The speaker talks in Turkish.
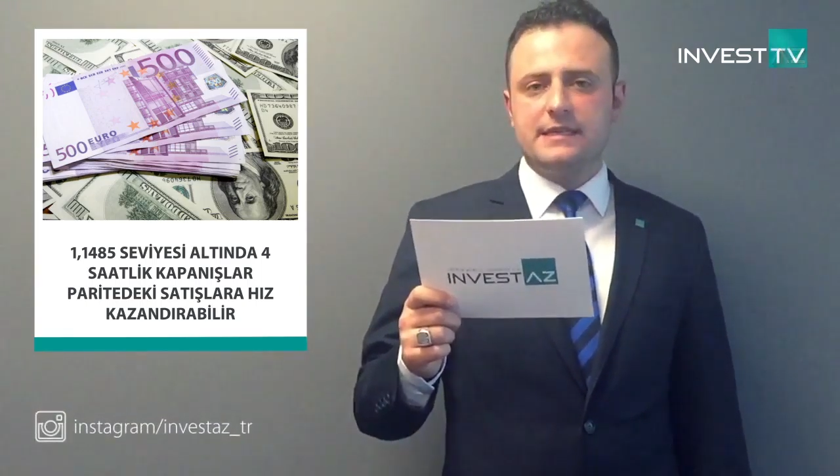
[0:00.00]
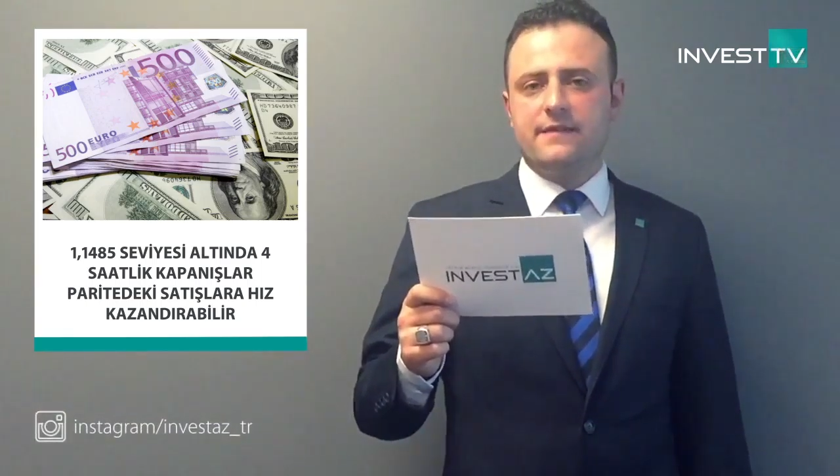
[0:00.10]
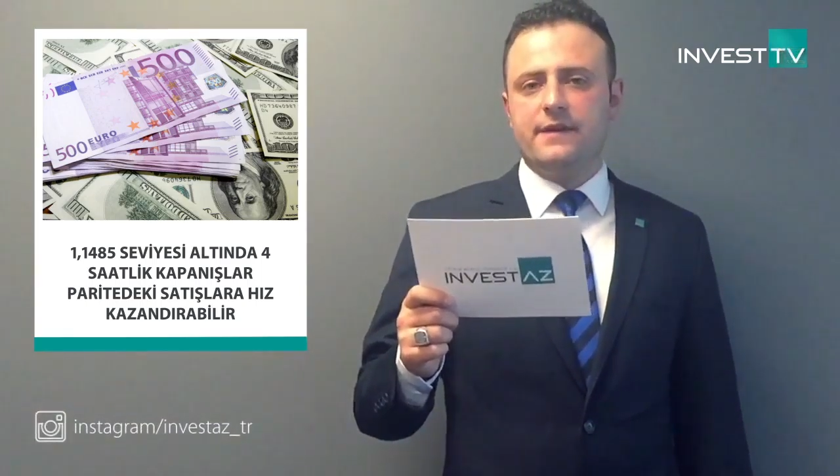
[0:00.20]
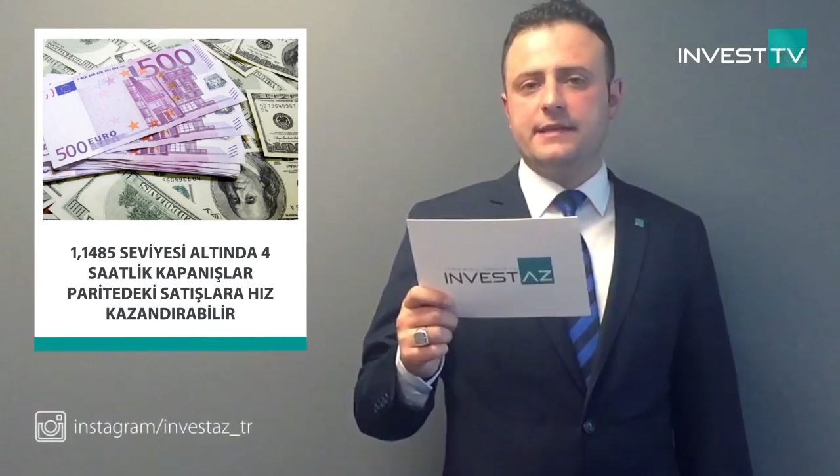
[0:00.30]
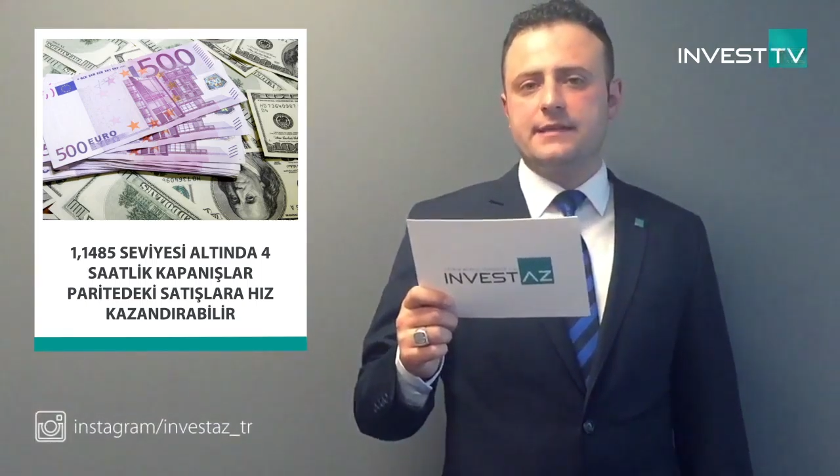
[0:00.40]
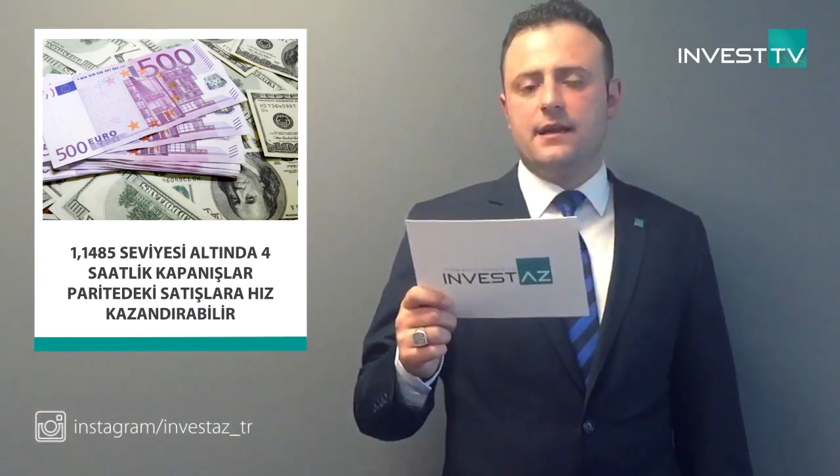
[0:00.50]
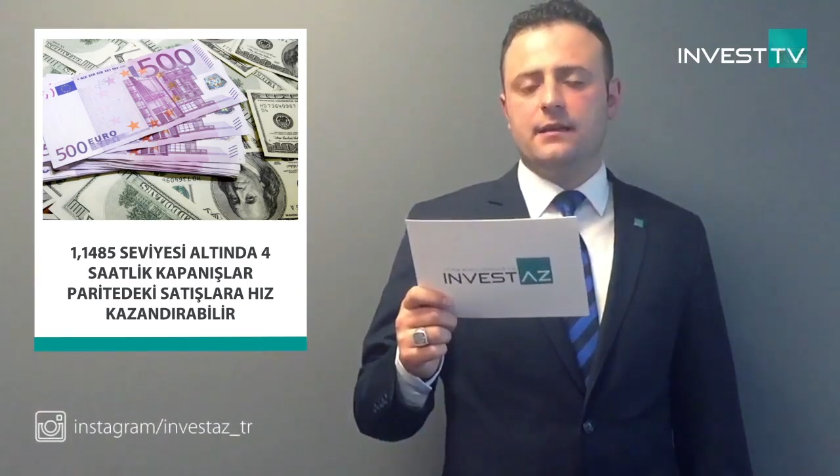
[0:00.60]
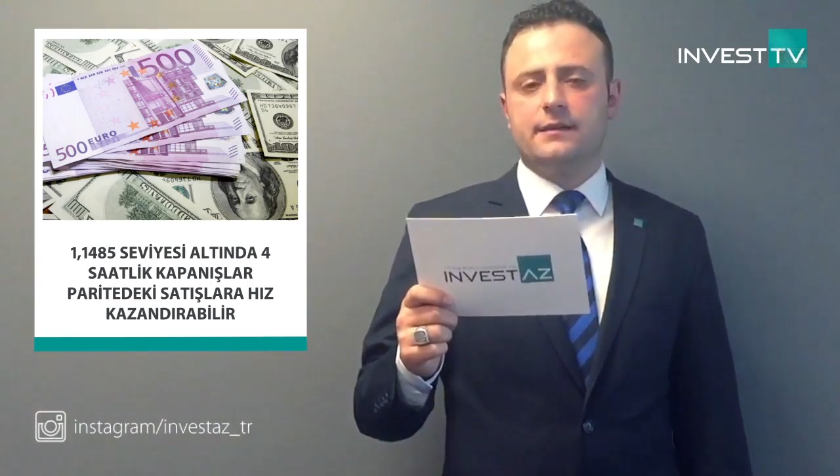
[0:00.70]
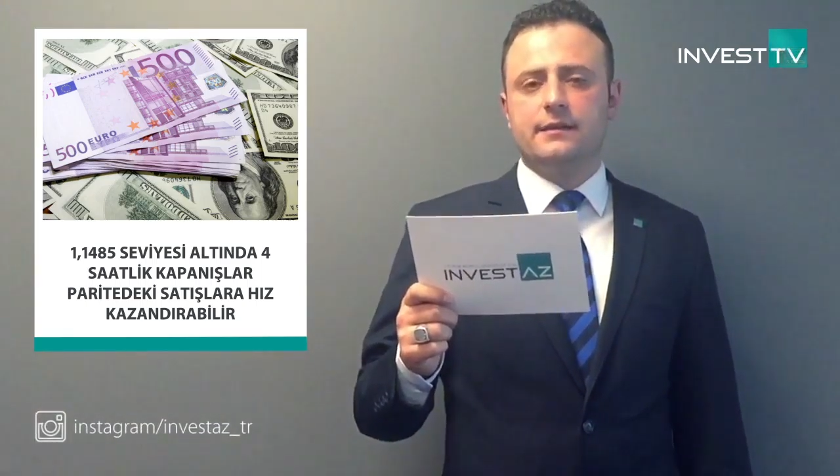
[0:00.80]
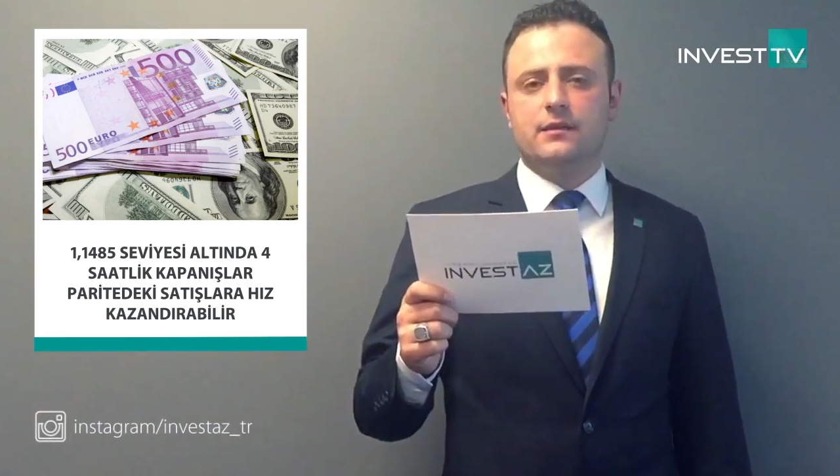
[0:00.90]
seviyesi
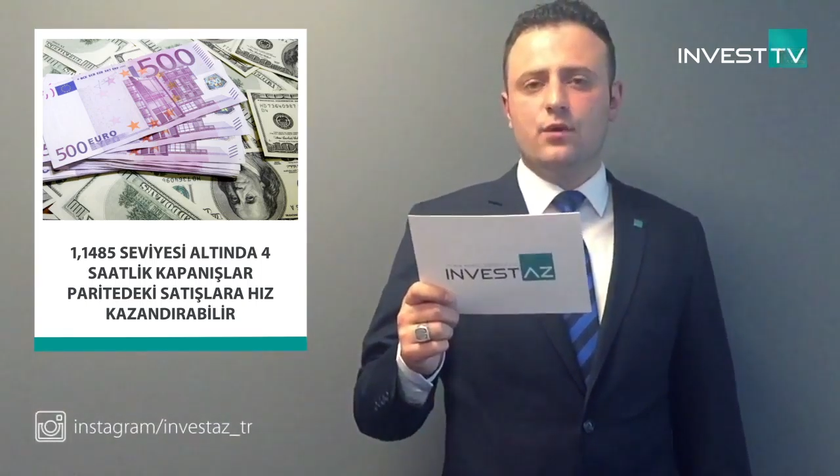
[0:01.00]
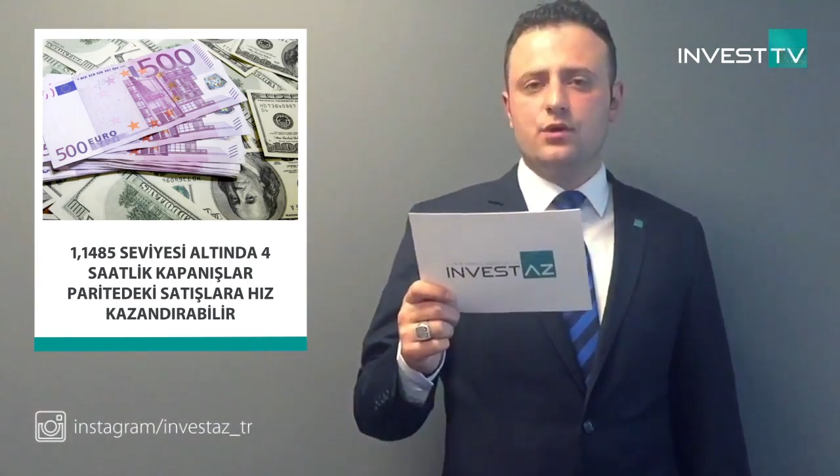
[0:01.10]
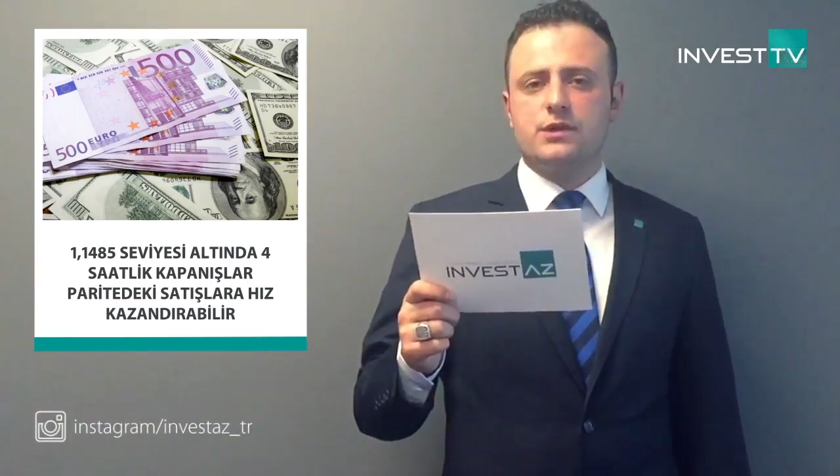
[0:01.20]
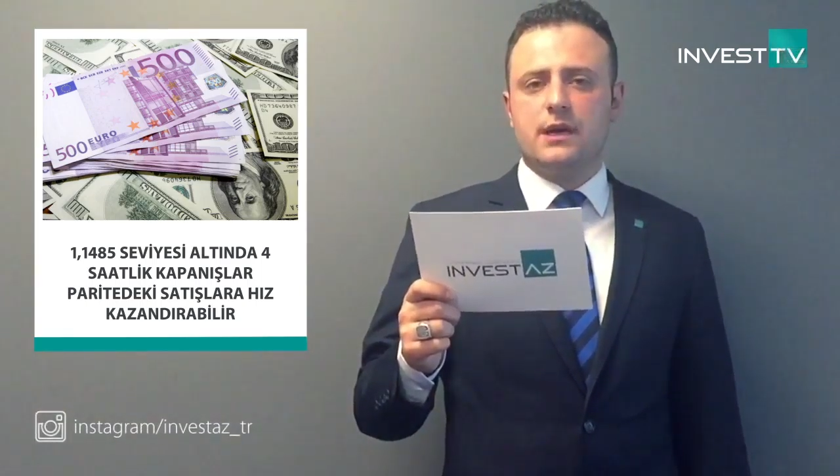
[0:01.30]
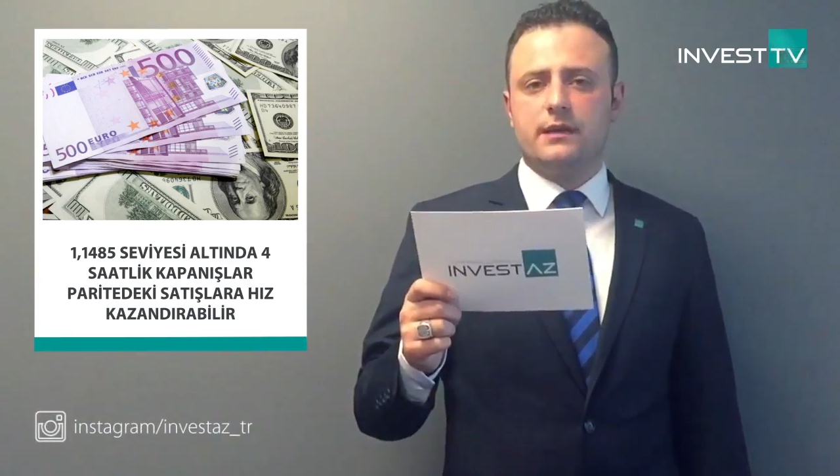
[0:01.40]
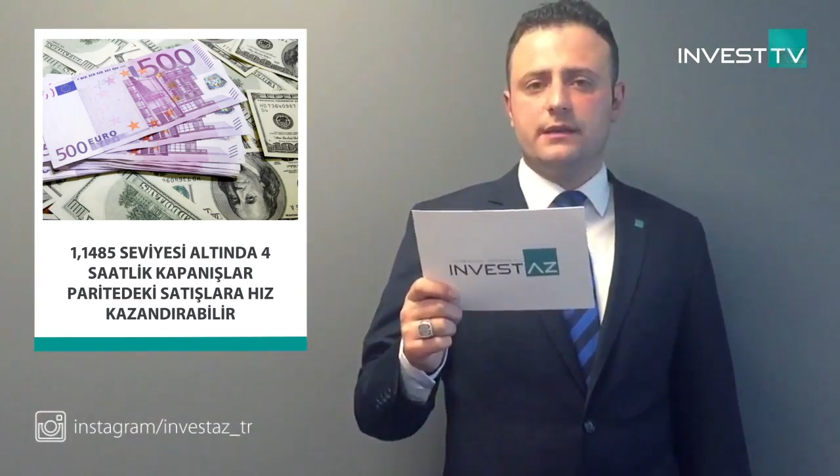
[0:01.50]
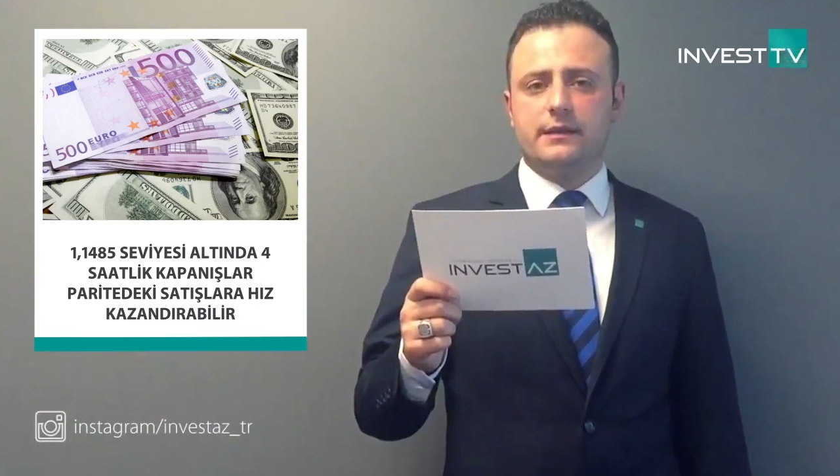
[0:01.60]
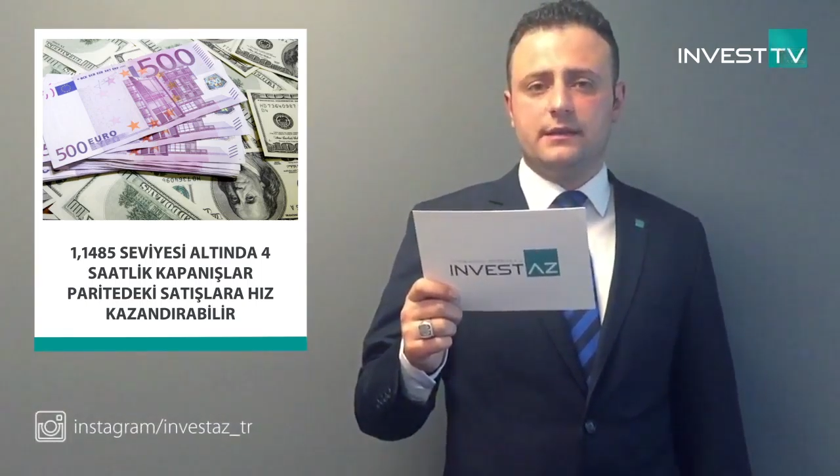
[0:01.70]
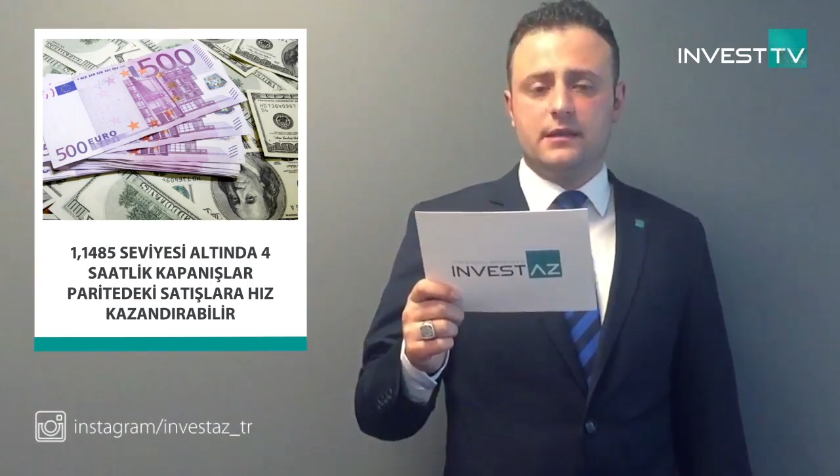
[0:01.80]
altında 4 saatlik